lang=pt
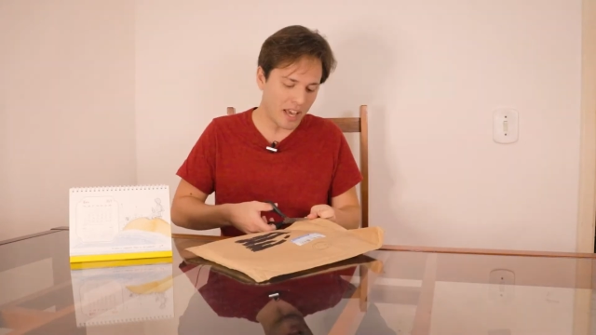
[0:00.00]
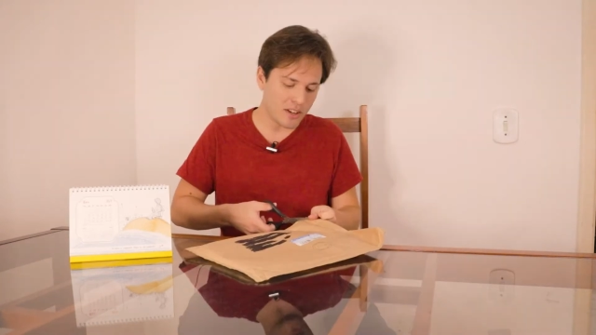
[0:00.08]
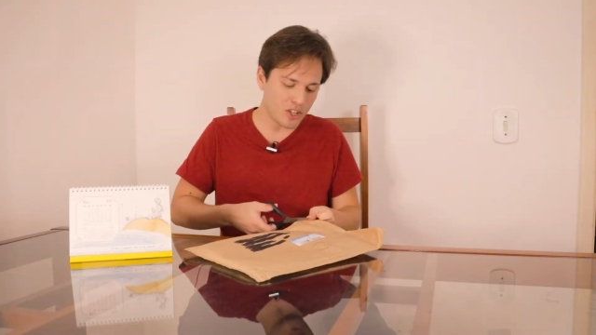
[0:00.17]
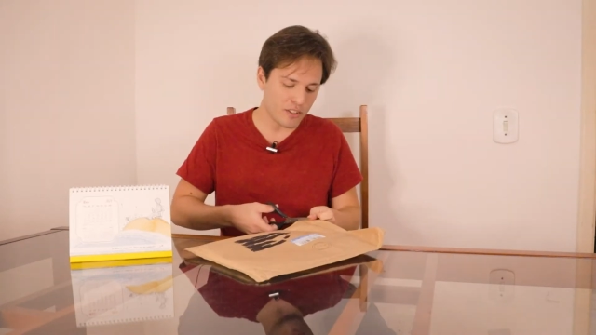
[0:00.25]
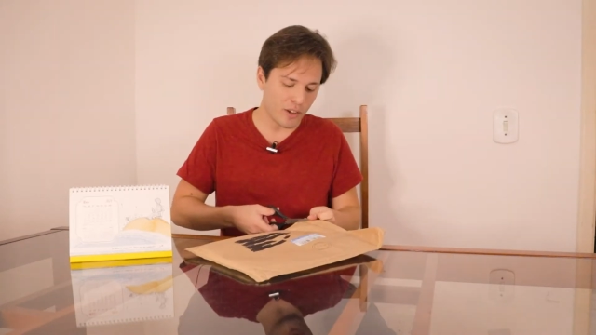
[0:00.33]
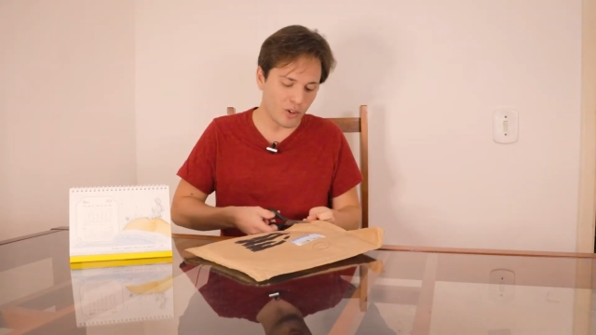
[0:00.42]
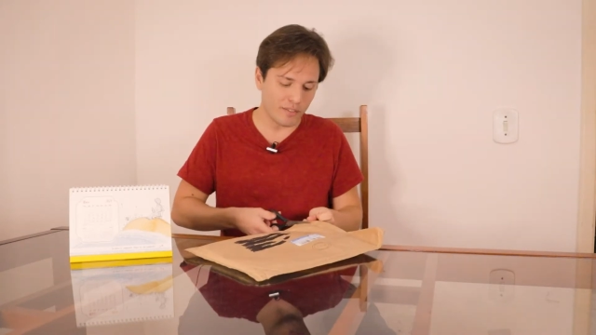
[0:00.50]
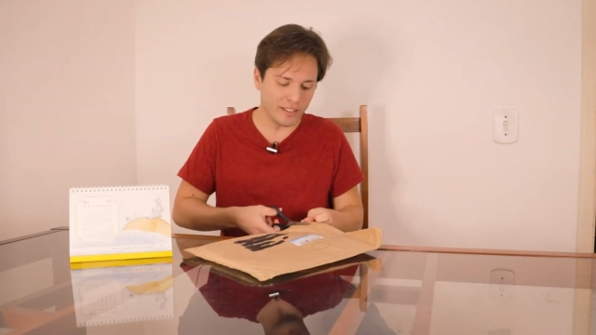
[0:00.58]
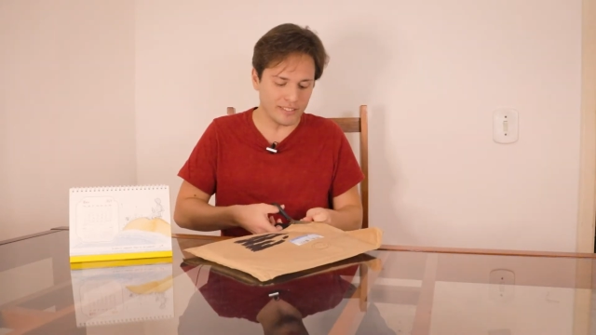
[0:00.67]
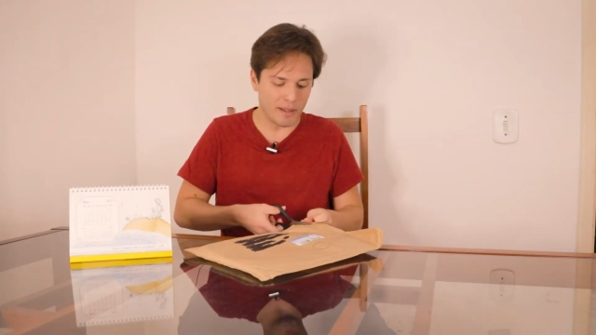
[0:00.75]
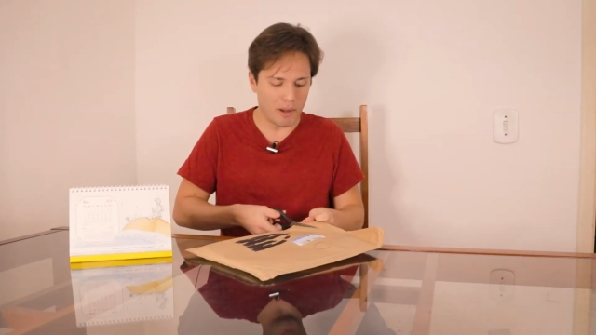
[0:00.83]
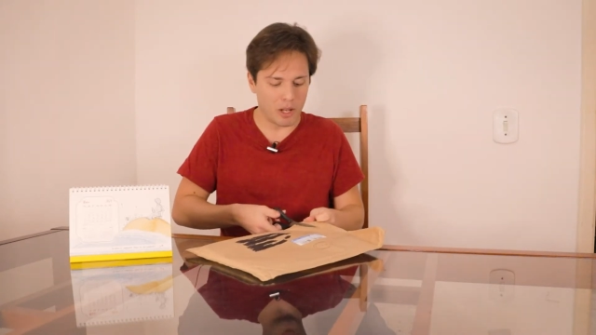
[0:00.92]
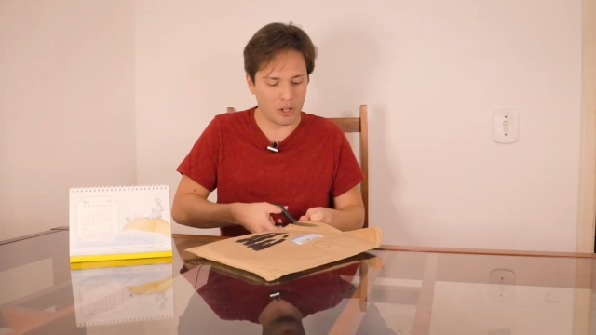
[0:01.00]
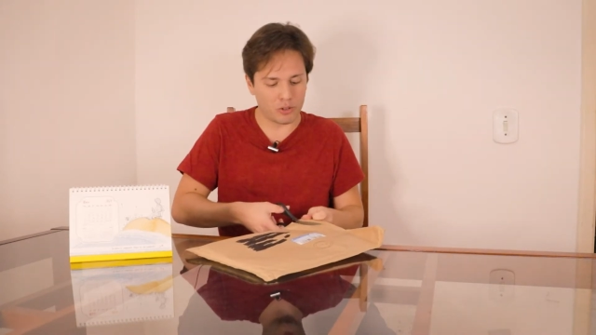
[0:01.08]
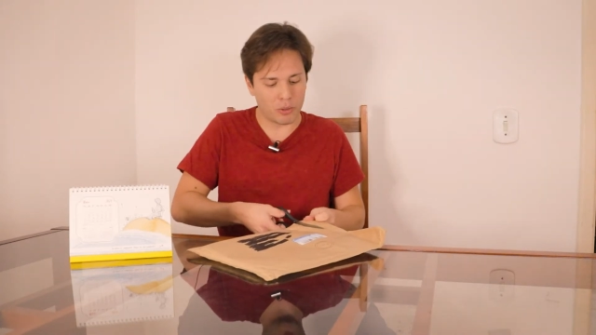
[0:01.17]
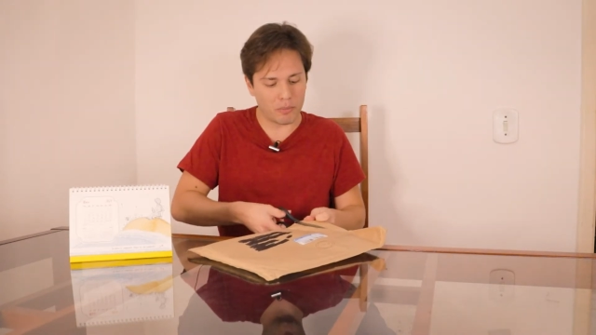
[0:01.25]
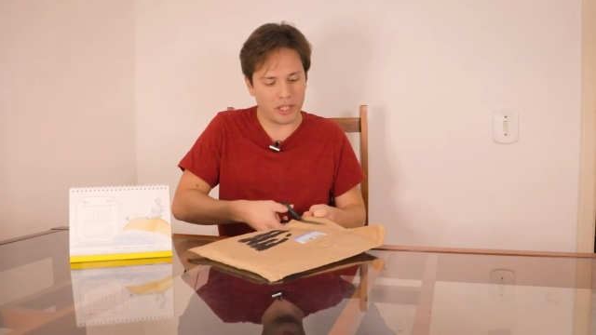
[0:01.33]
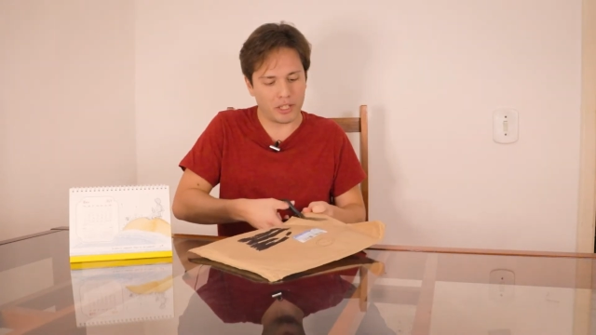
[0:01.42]
A gente vai conversar melhor
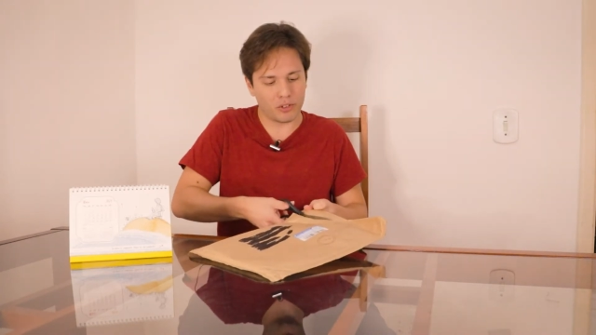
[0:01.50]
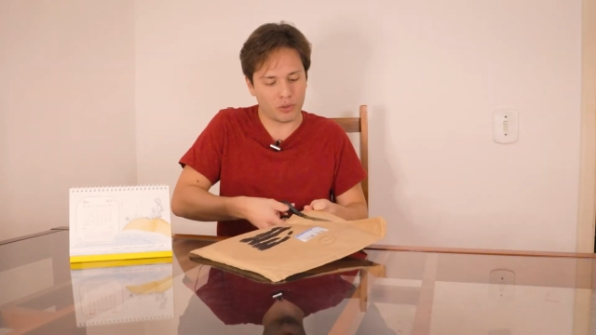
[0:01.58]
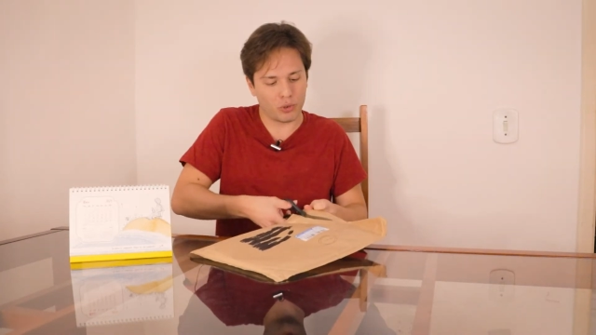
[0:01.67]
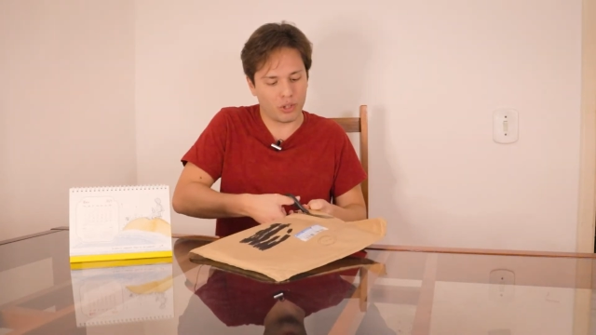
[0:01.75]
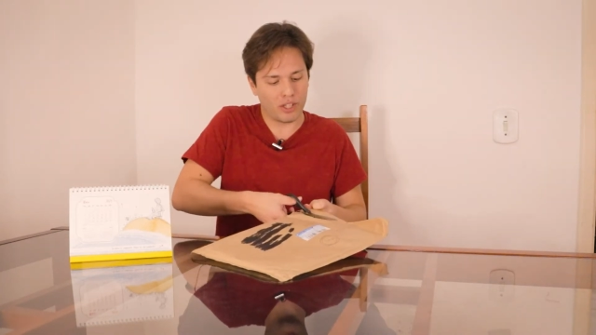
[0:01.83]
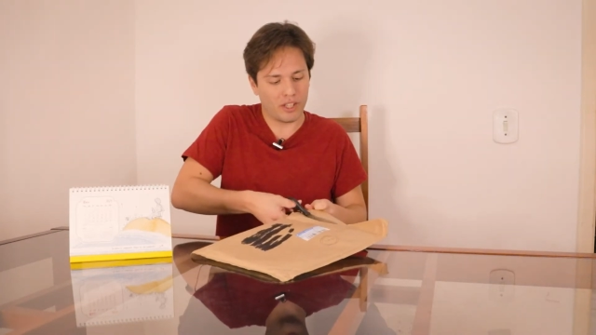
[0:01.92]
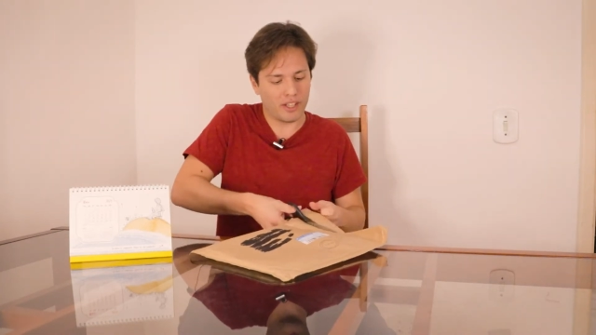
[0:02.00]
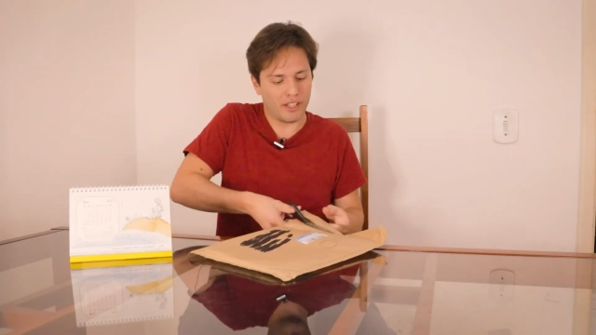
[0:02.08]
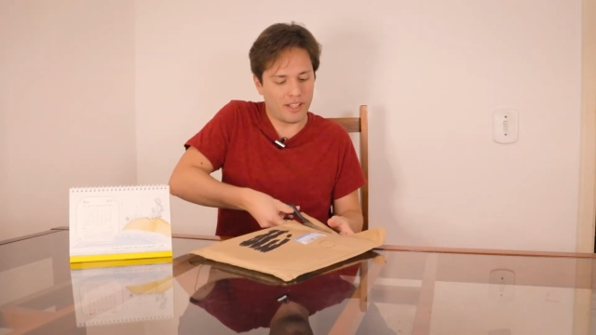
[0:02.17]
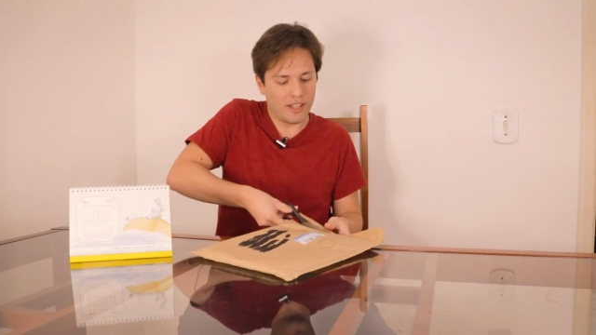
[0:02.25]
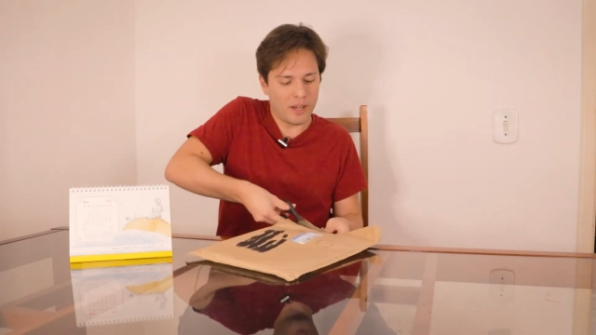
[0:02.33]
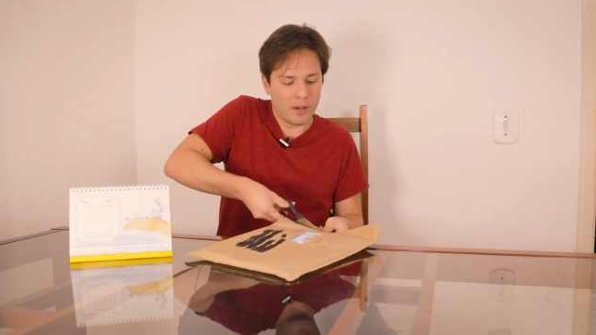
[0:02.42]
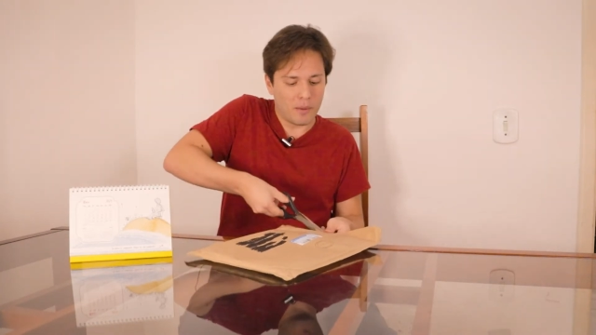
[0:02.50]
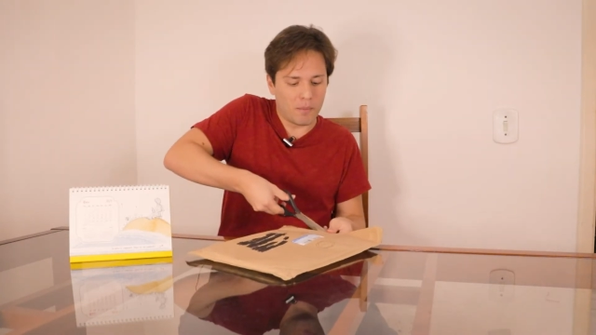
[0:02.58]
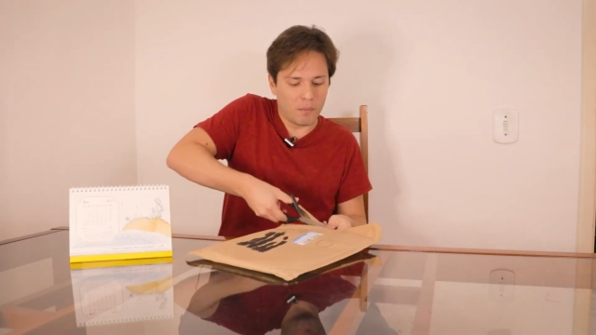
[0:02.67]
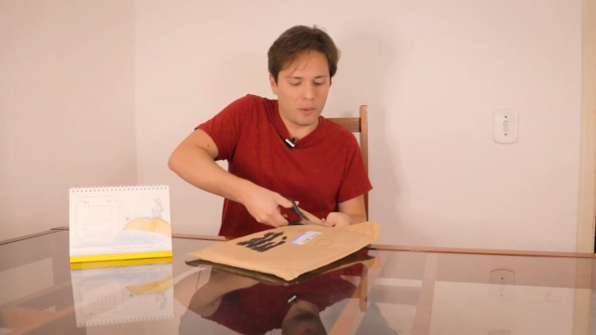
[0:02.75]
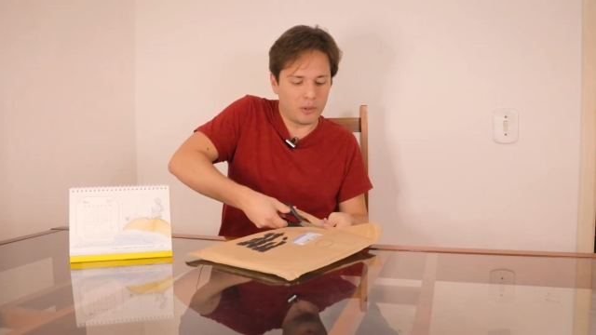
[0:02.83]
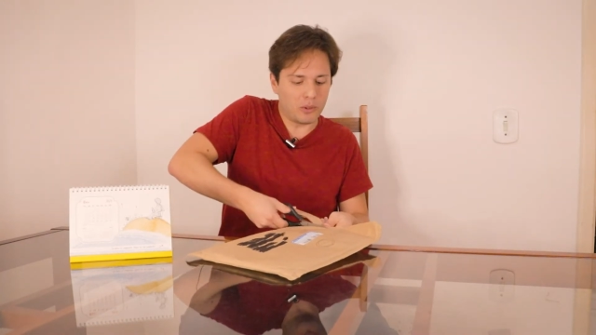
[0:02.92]
sobre isso
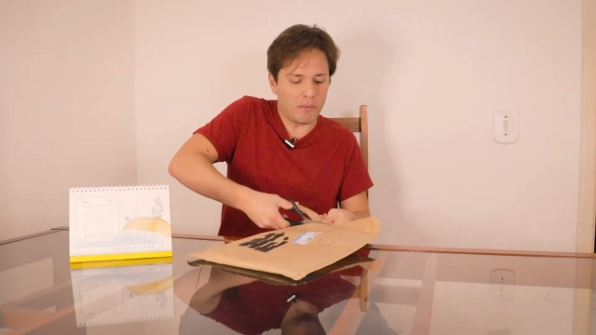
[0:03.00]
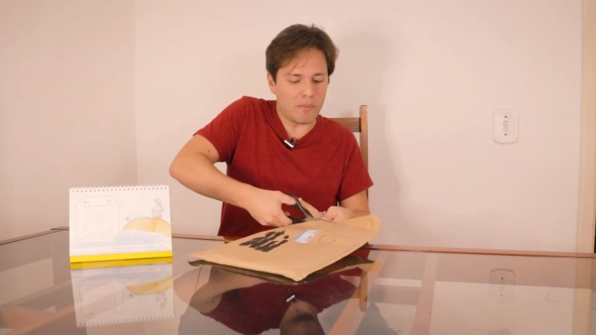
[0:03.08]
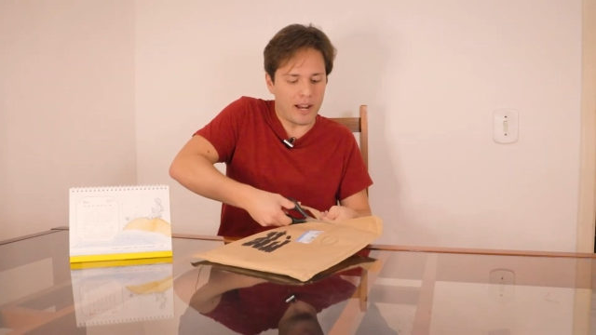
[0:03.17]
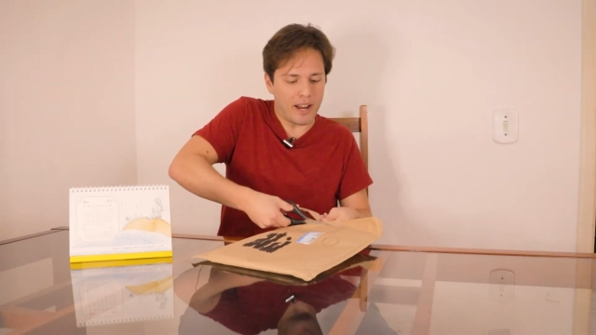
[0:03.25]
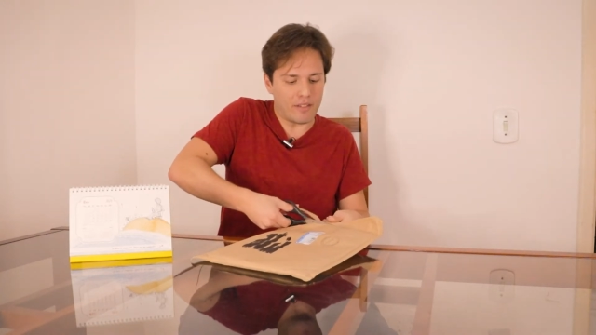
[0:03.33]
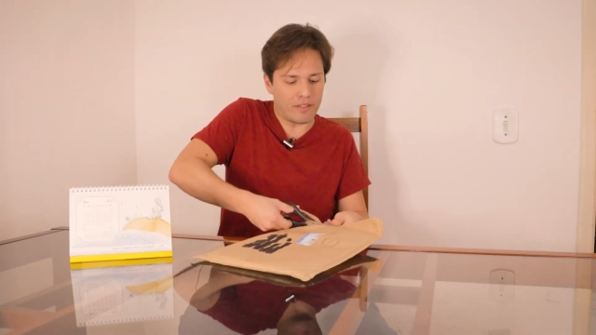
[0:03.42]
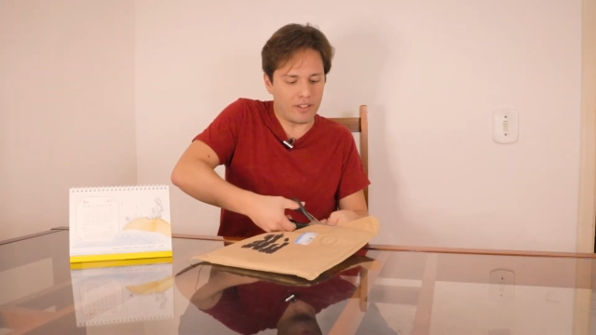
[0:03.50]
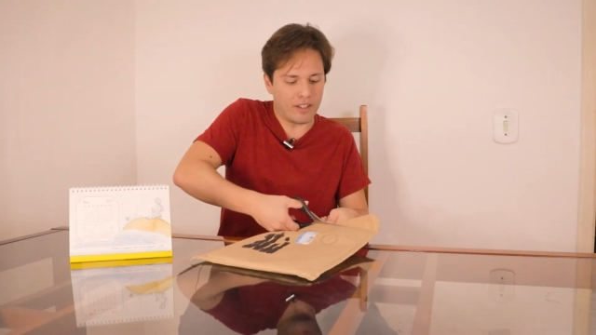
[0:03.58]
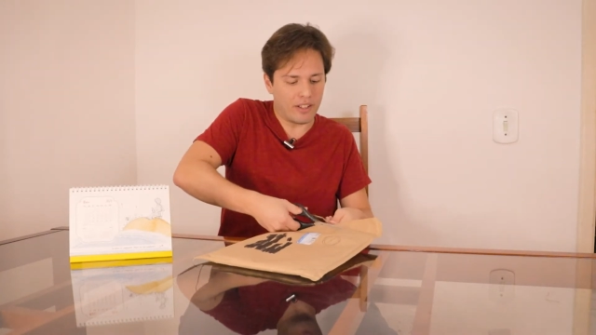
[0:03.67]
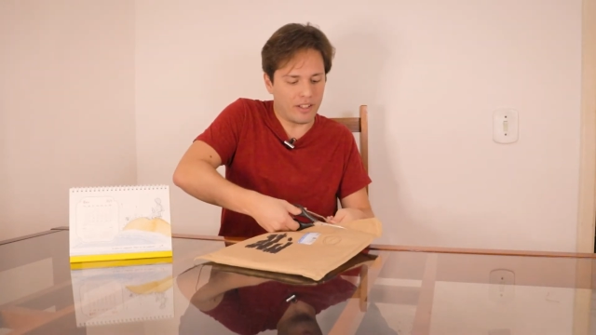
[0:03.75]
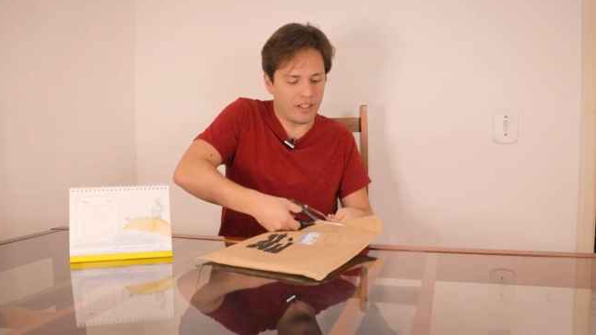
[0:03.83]
muito em breve,